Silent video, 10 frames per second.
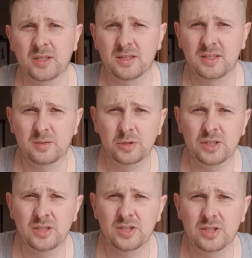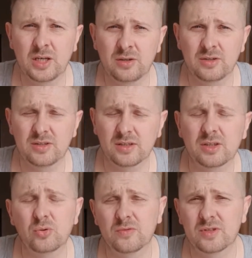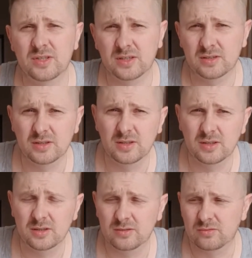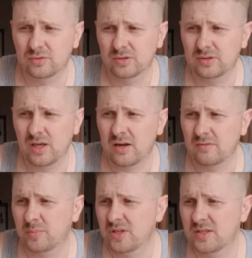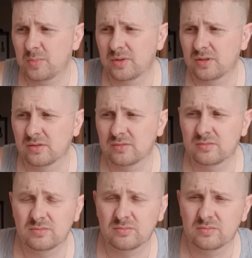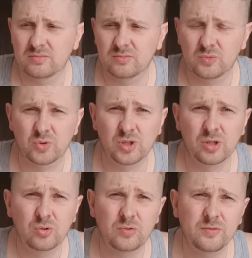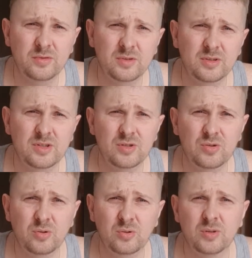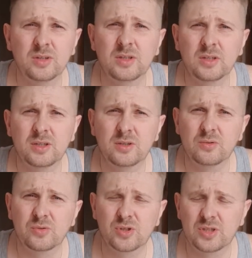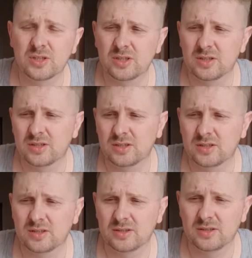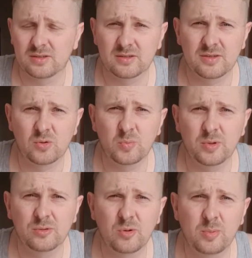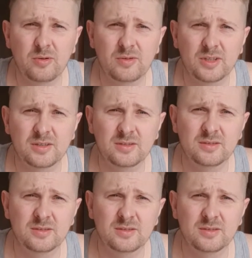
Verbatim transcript: когда рыбаки начинают готовиться. Вот. Яра, в принципе, уже готов к сезону, уже закупил топливо